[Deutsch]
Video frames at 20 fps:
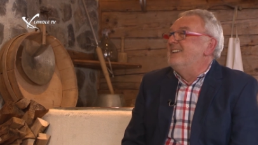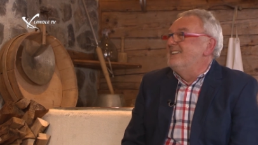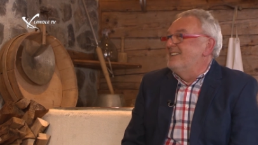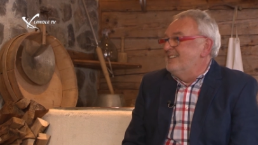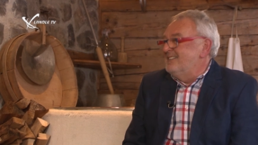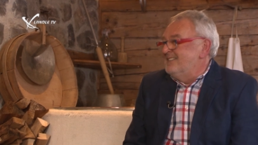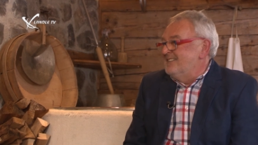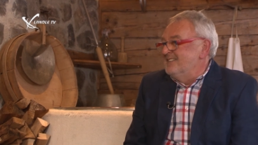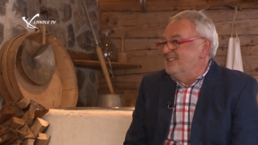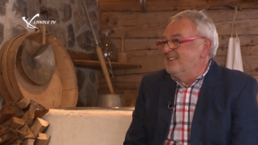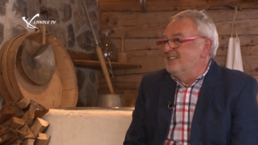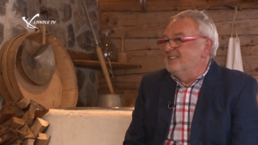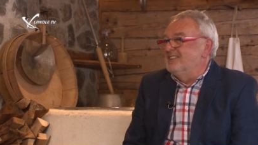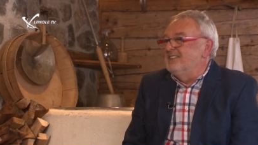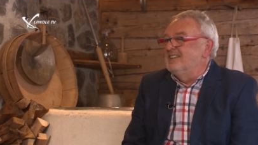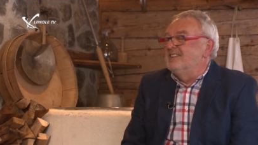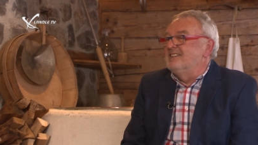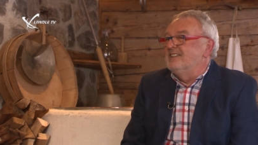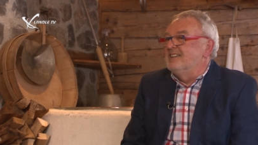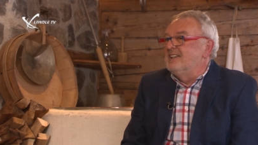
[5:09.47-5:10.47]
der Handel hat
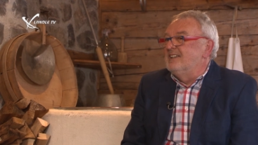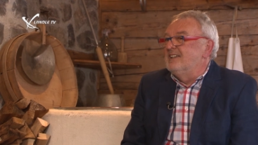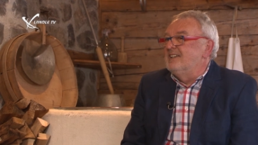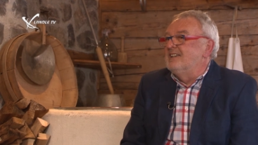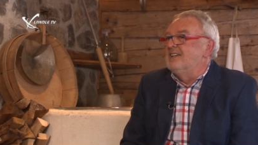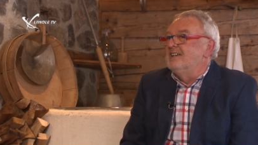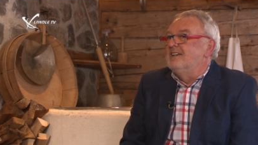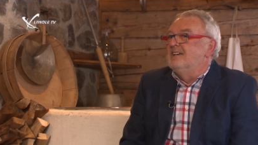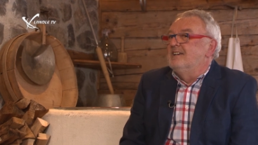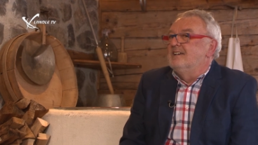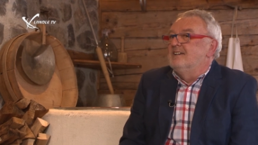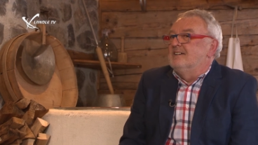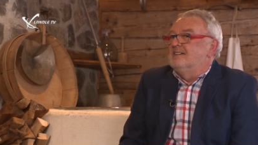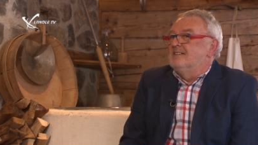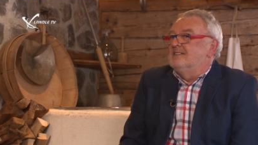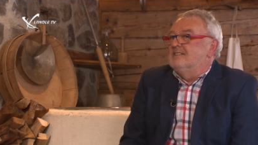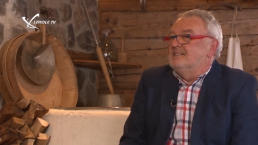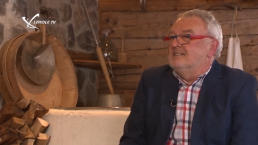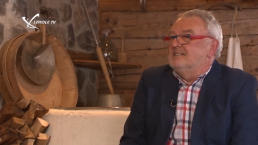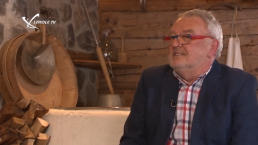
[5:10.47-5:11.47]
natürlich
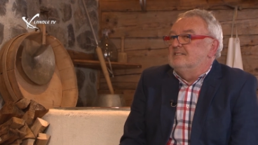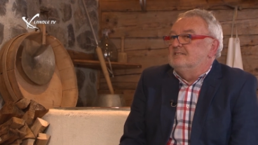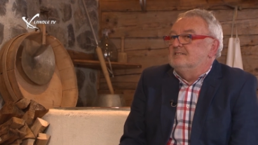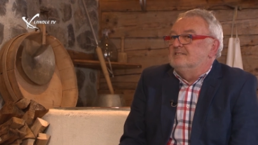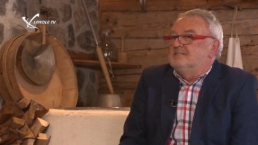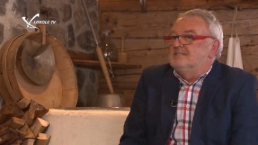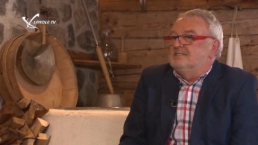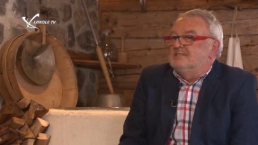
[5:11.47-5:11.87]
äh,